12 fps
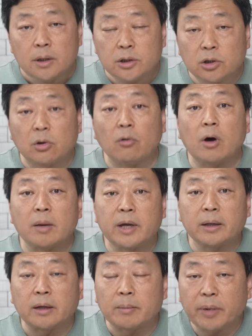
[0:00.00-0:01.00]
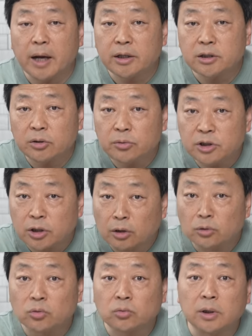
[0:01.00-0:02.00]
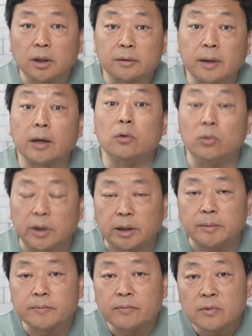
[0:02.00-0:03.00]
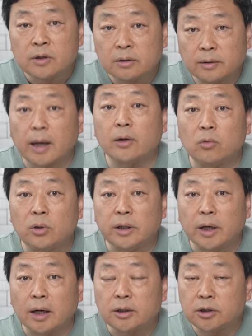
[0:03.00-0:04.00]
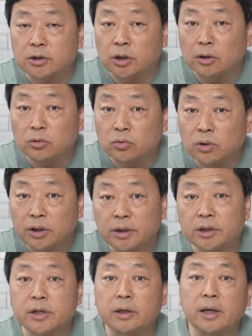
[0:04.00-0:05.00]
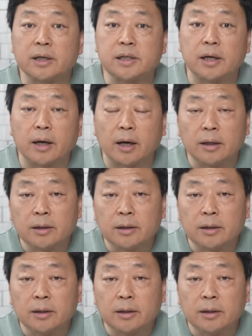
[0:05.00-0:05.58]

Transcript: 这段画面呢，拍摄于成都的太古里。这太古里啊，是成都的一个商业街啊，